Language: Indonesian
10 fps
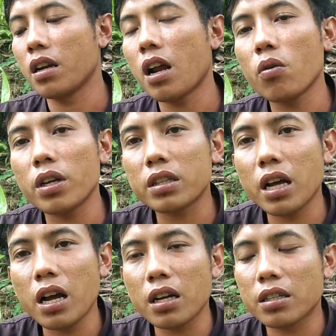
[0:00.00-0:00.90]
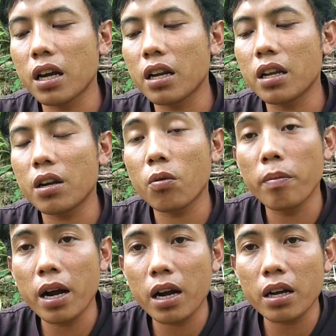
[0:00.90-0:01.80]
Lalu kita dari
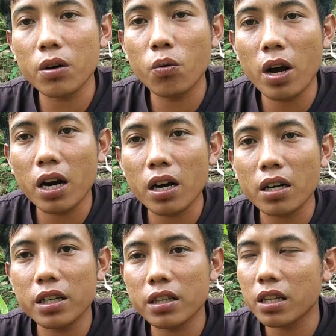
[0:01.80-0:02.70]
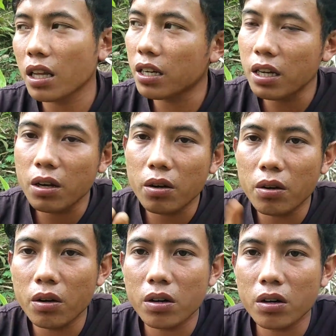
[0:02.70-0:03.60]
rumah keluar, kita tadi
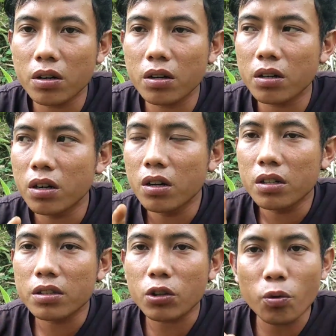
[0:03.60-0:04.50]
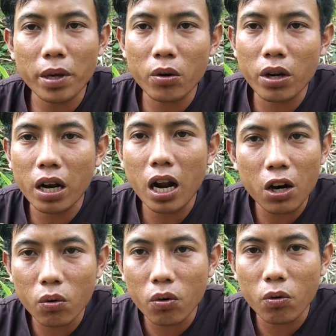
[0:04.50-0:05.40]
eh, satu minggu yang
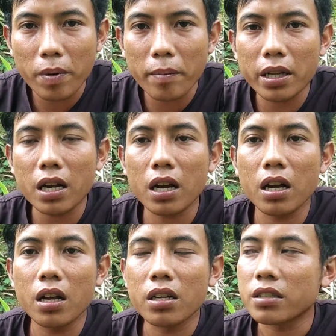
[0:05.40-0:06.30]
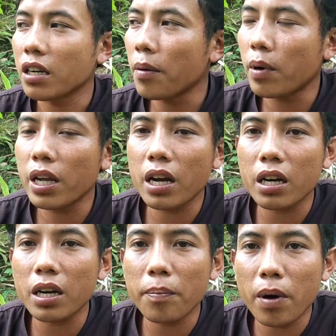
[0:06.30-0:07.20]
lalu umpamanya saya
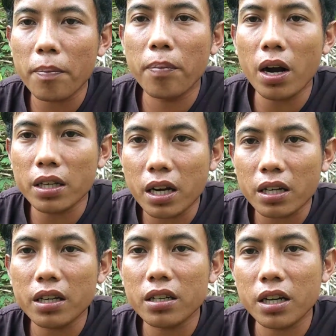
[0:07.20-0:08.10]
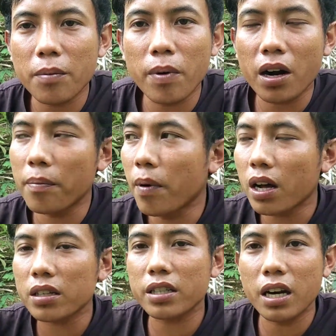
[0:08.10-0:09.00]
melihat lebah banyak yang
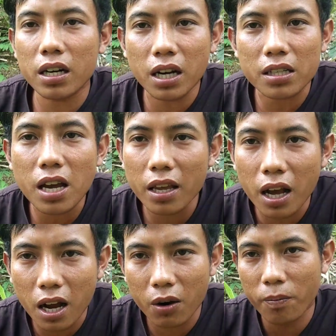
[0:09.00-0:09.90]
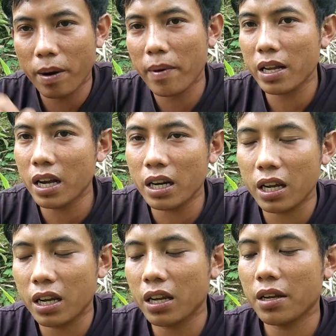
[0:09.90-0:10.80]
dikembang-kembang di ladang saya umpamanya
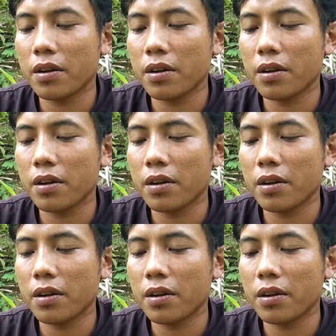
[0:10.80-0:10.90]
nih.